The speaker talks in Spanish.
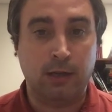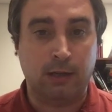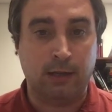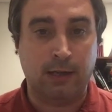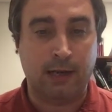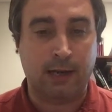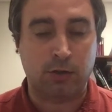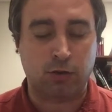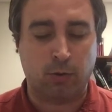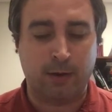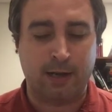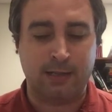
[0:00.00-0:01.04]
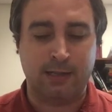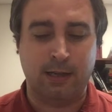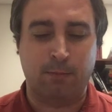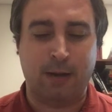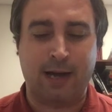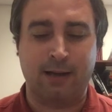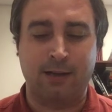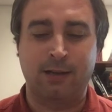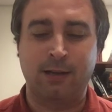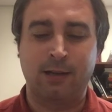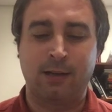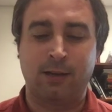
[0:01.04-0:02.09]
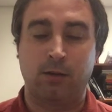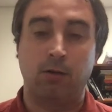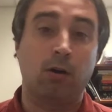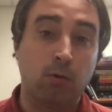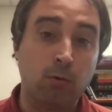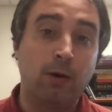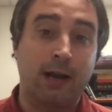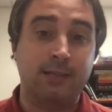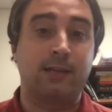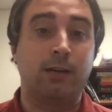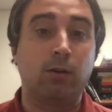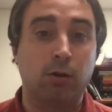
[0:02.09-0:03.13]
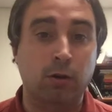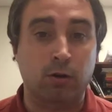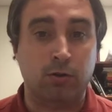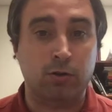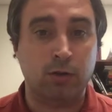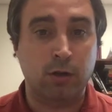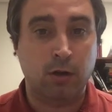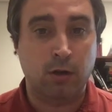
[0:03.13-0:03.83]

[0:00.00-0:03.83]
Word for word: de las obras de Magen, no una, sino dos